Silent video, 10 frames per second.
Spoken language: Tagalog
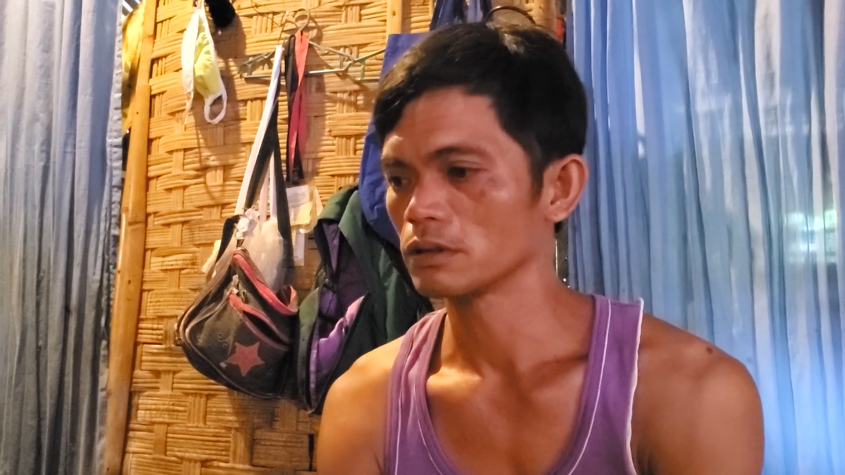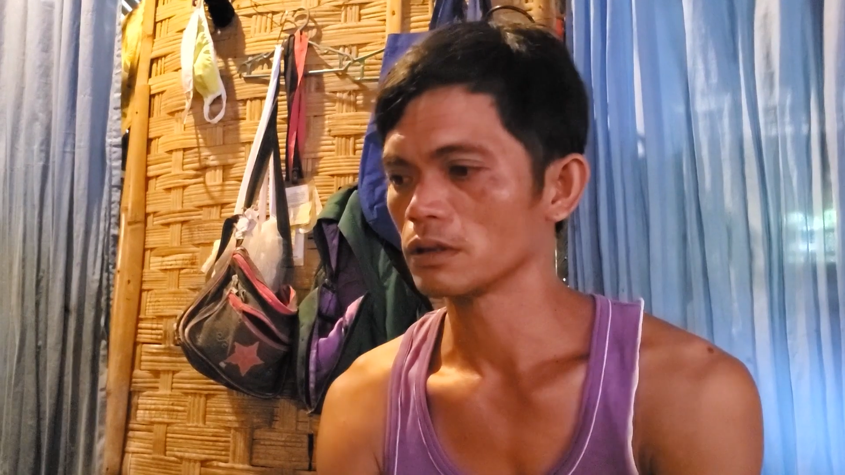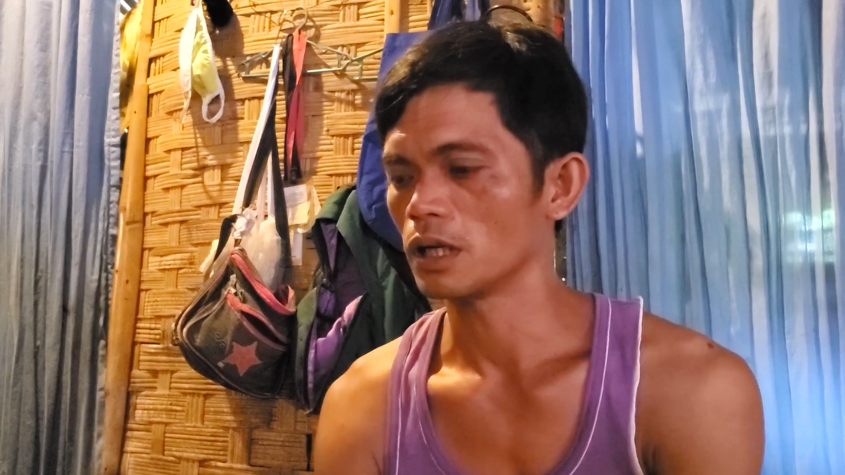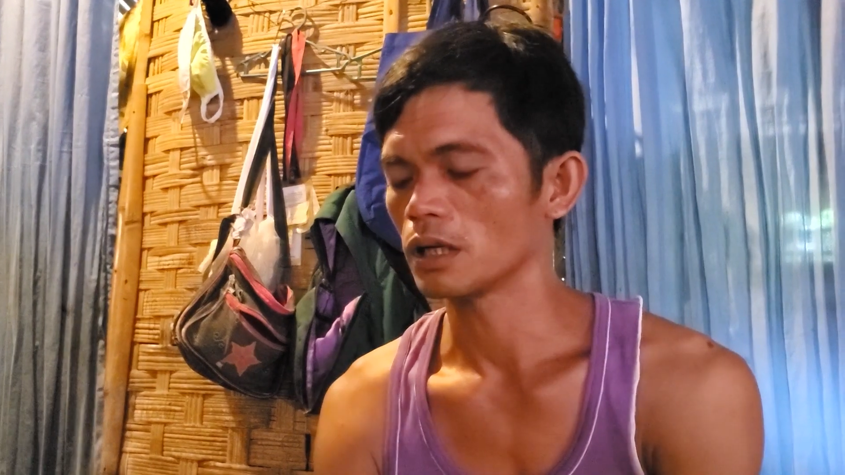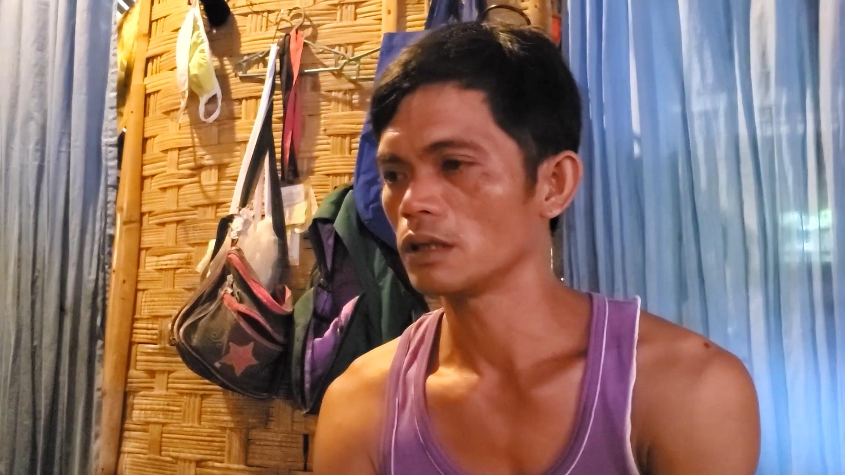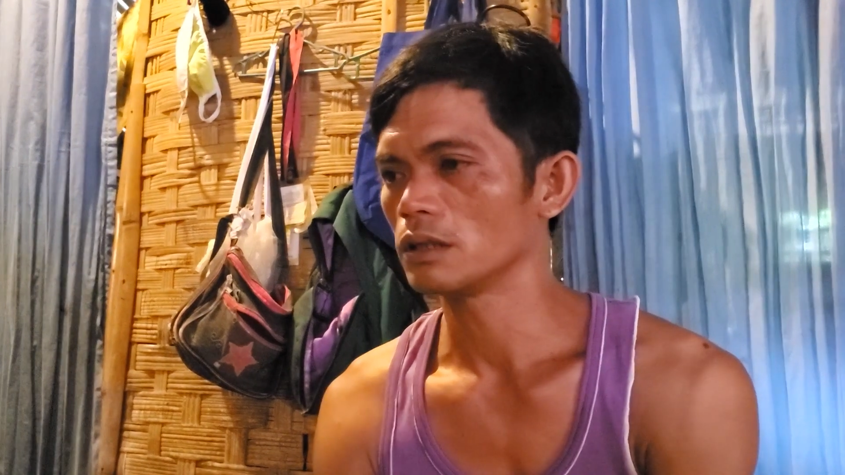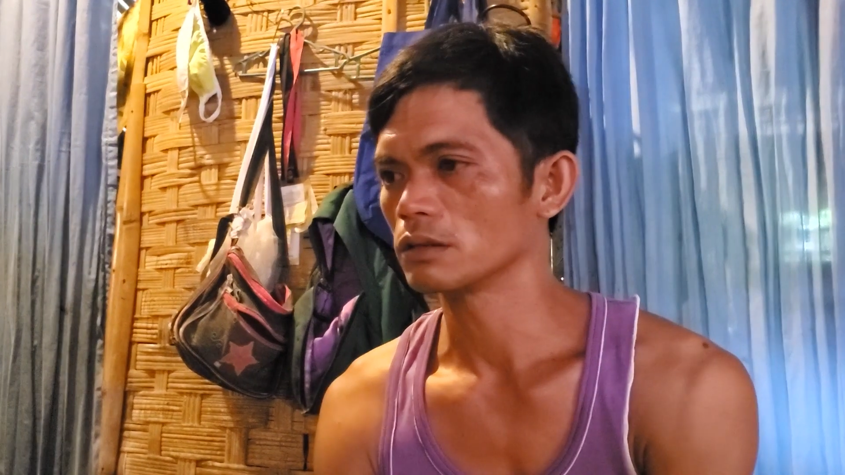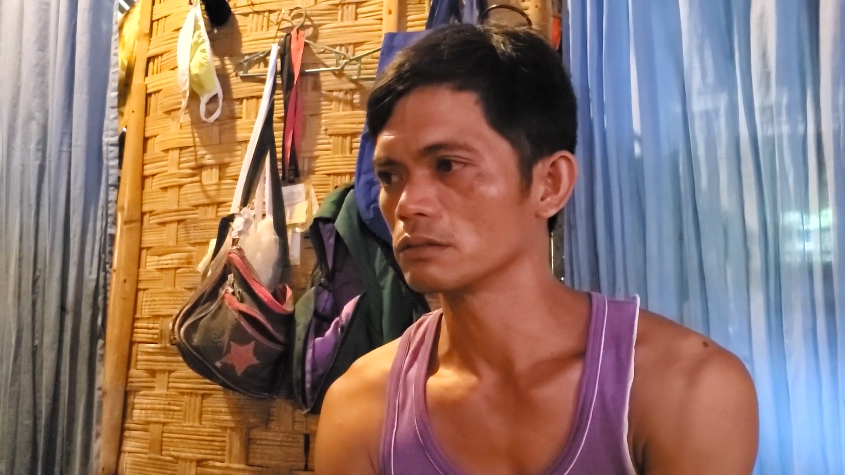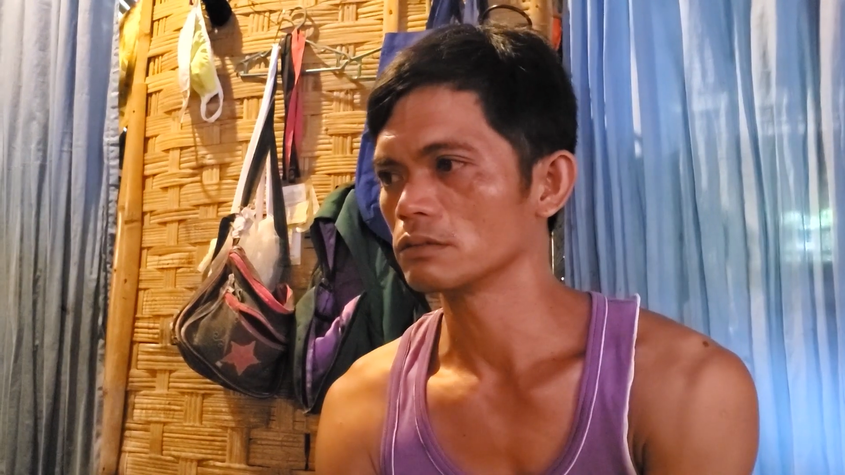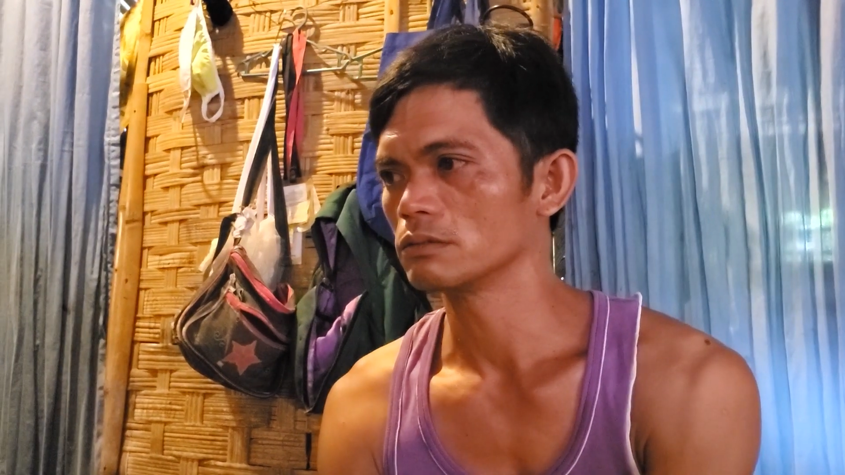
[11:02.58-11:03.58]
gagaling
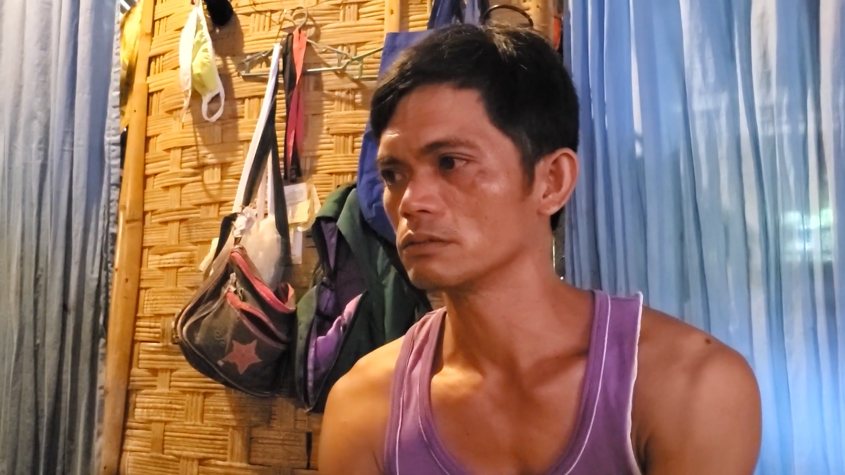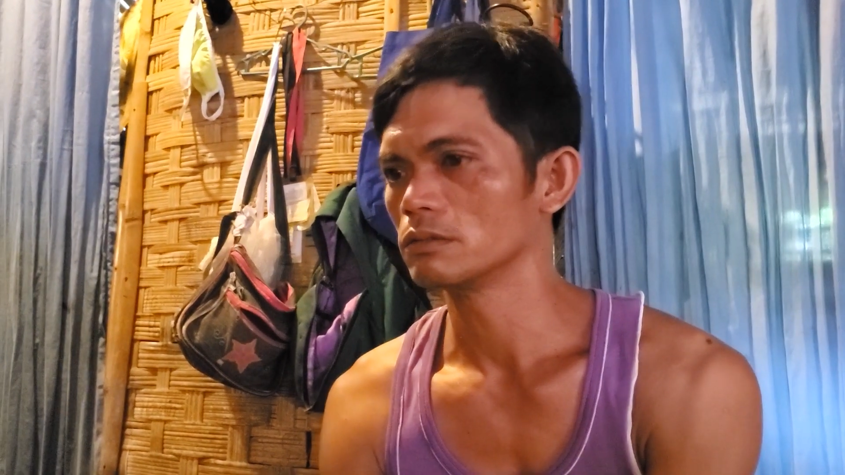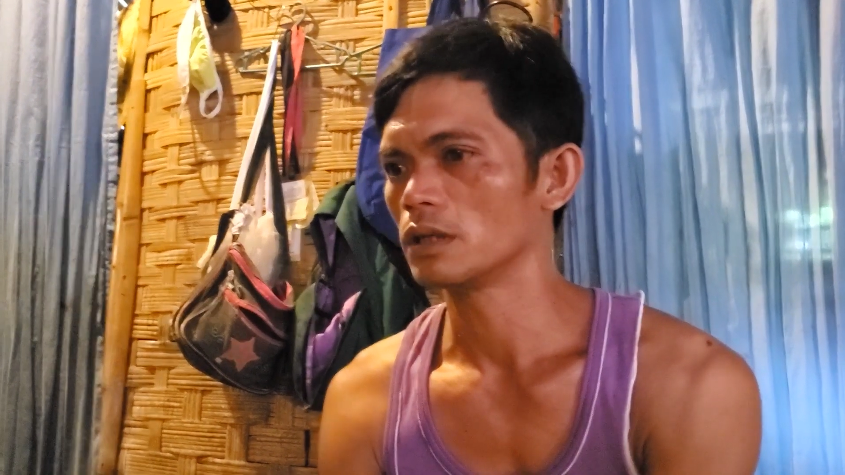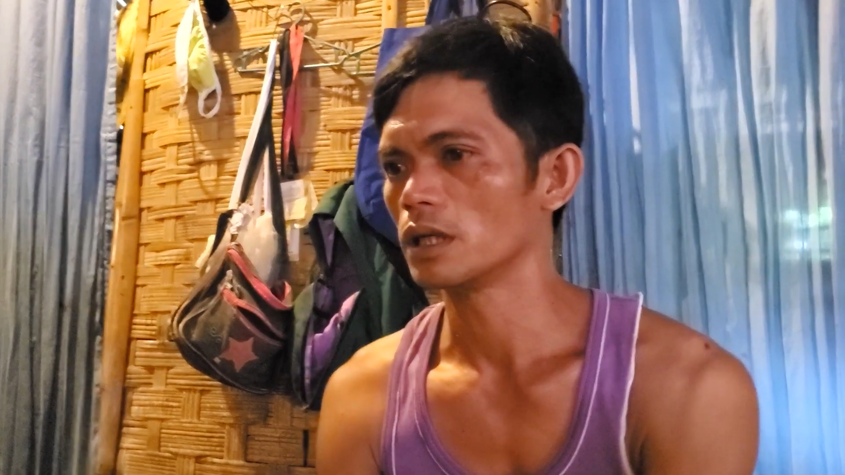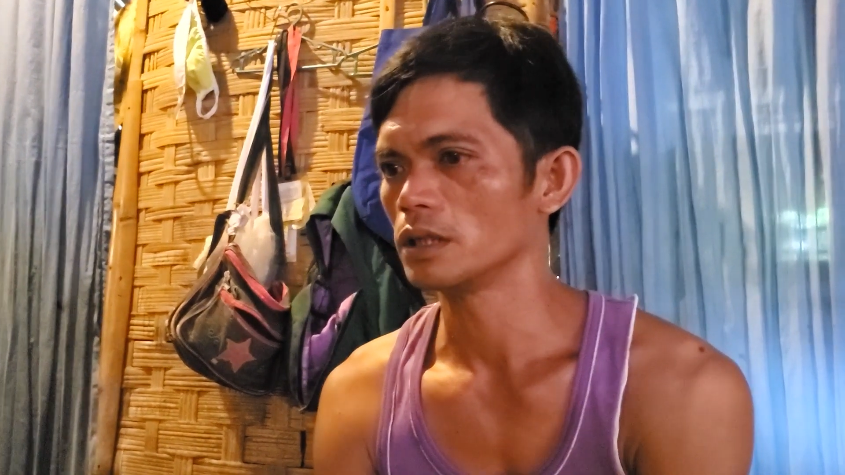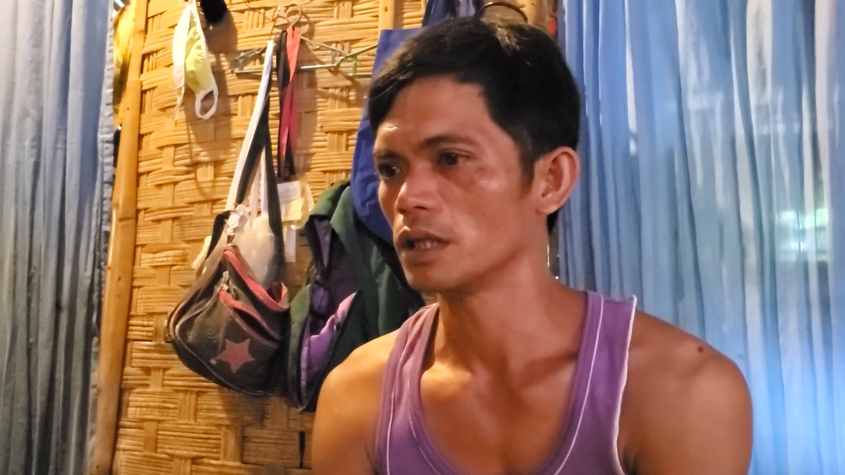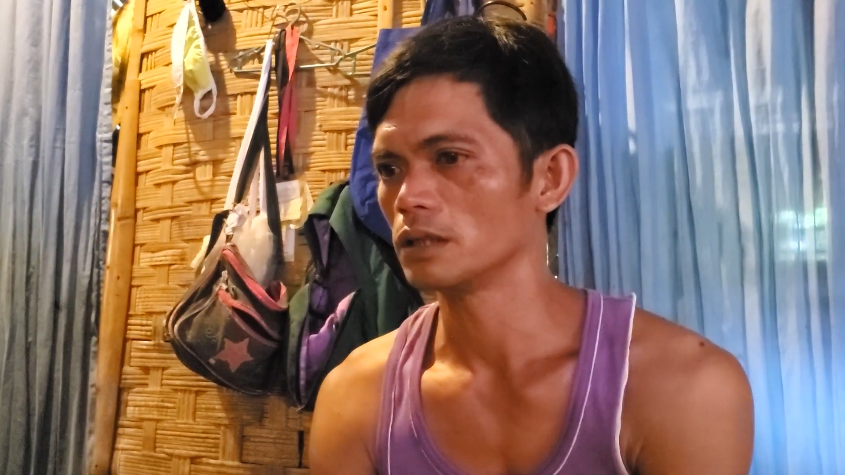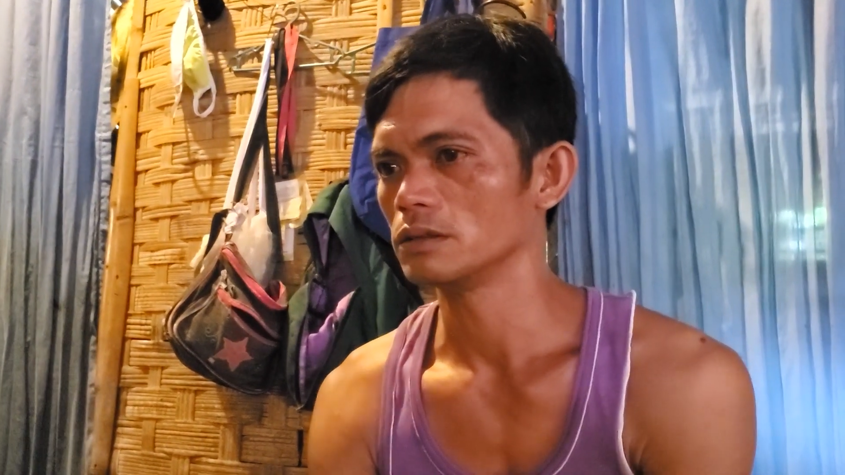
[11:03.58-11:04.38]
kung hayaan